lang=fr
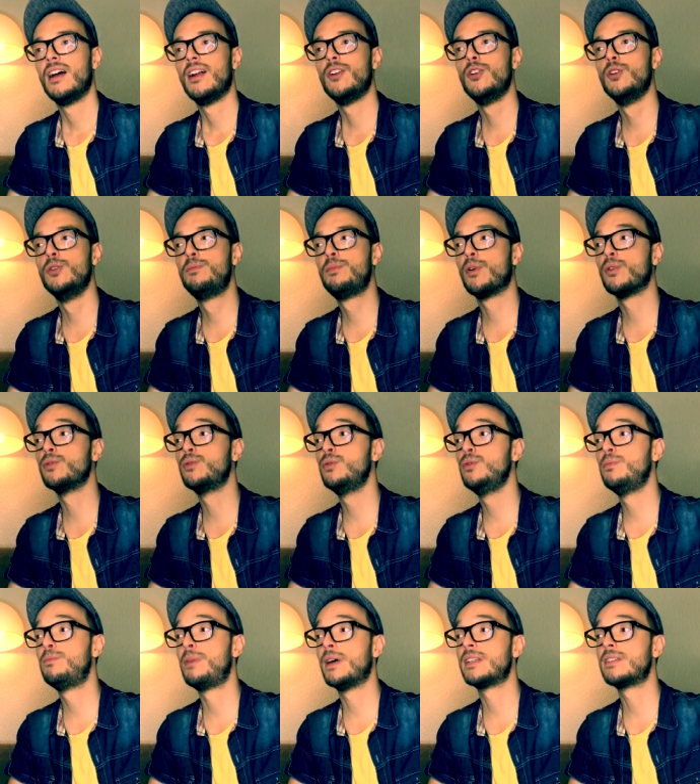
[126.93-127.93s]
Le
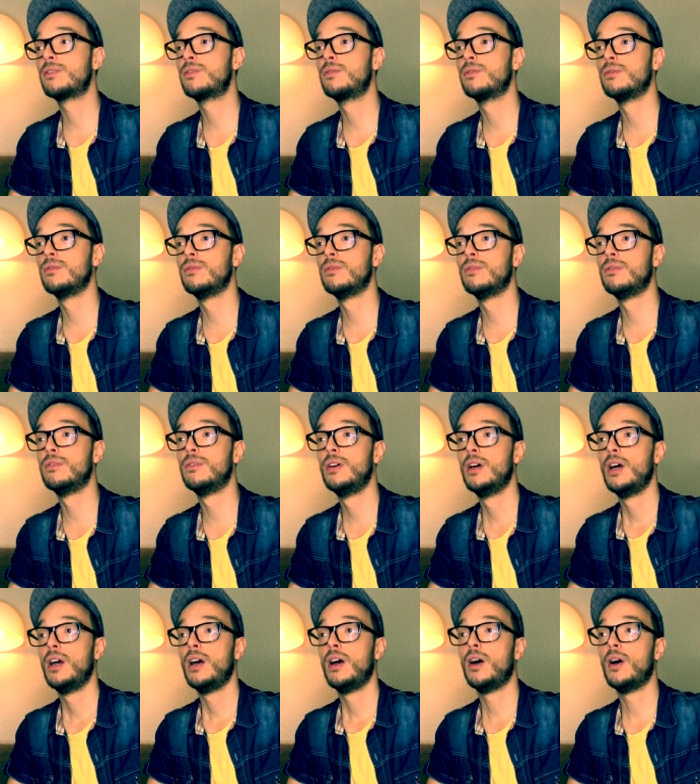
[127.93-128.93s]
pendu parce que euh,
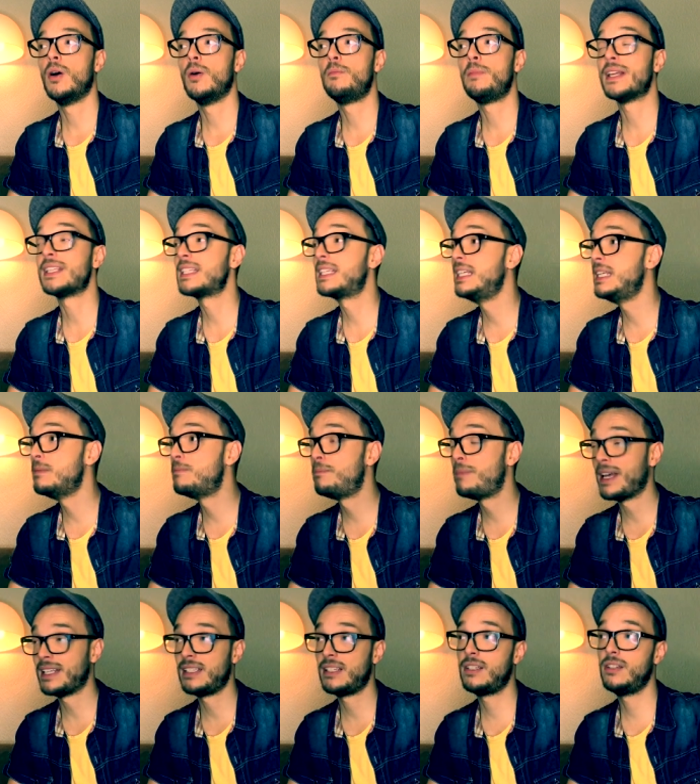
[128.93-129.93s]
euh, parce qu'il est
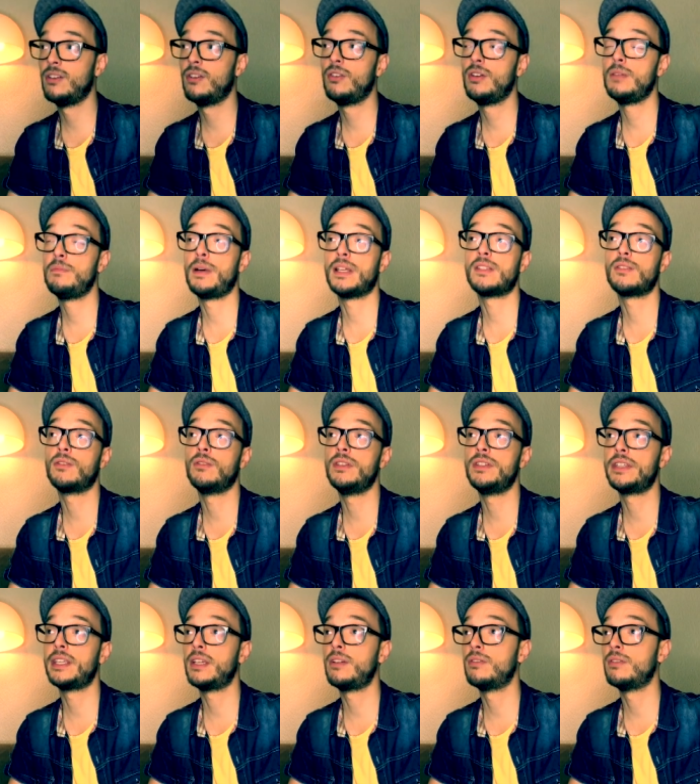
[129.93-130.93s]
patient et parce qu'il
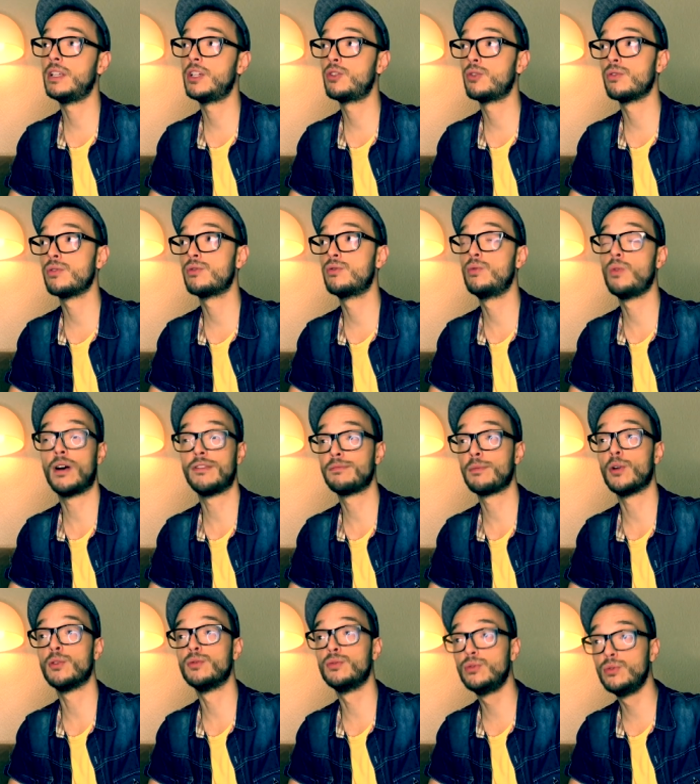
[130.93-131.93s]
sait que les choses doivent
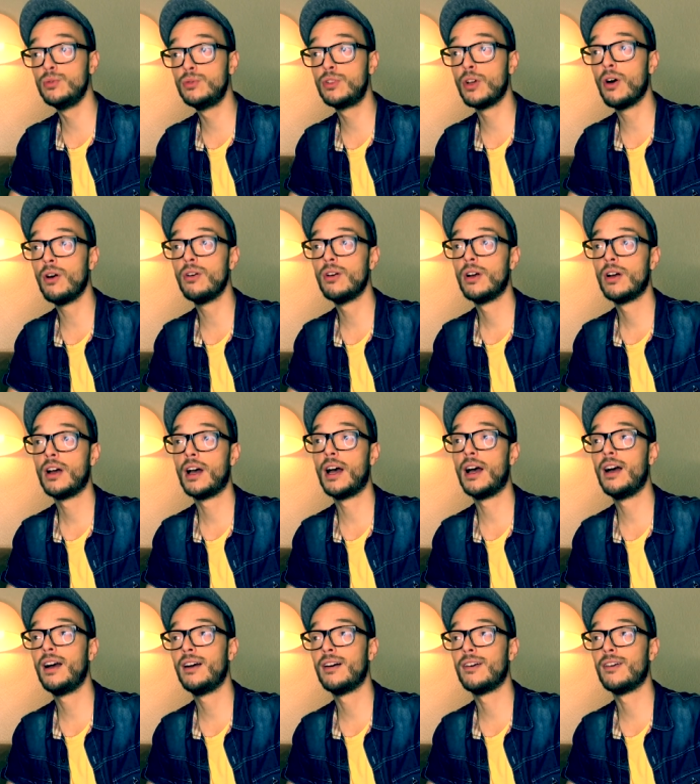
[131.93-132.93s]
prendre du temps.
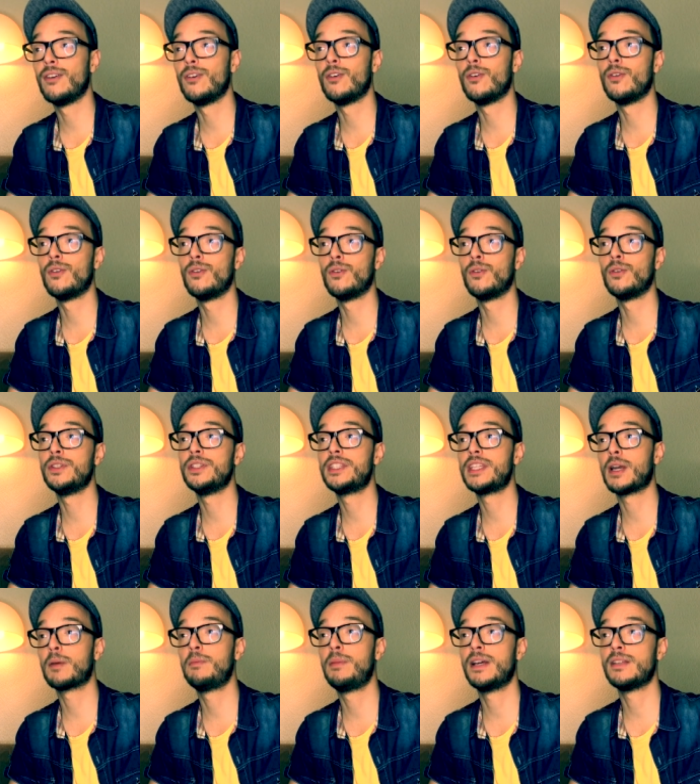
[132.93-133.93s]
Hein. on, ne
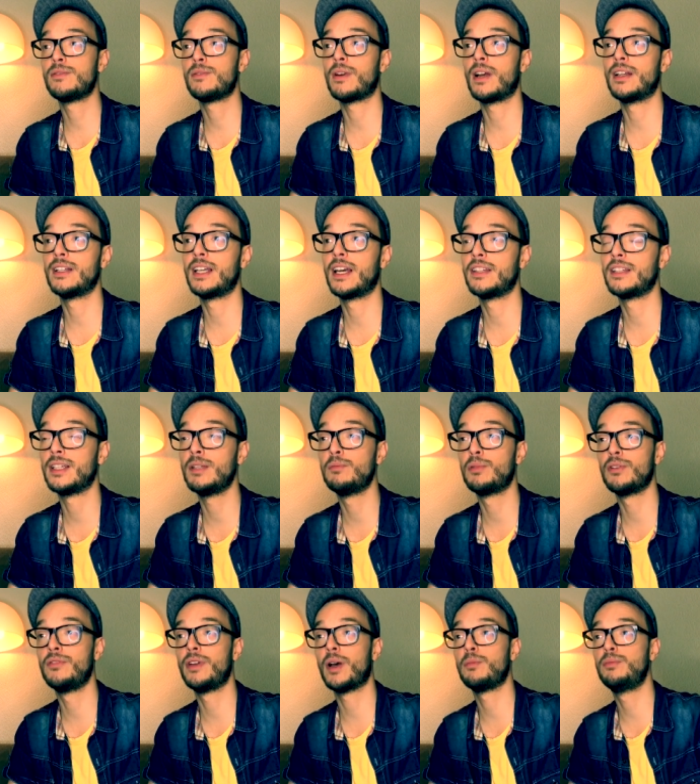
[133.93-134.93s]
tire pas sur un grain de riz
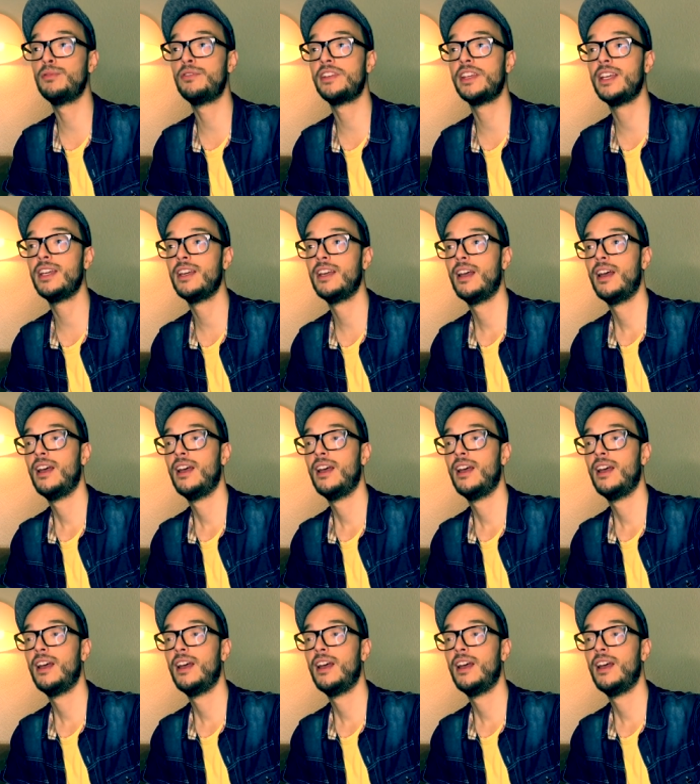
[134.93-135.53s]
pour le faire pousser.